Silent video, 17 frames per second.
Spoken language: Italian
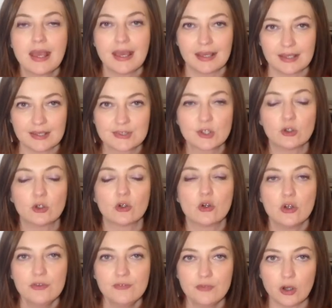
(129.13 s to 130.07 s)
e che sono
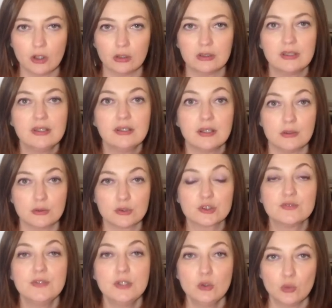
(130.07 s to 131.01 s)
coinvolti nello
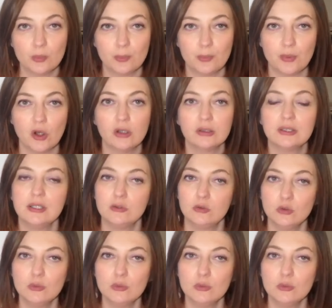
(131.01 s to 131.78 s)
sviluppo del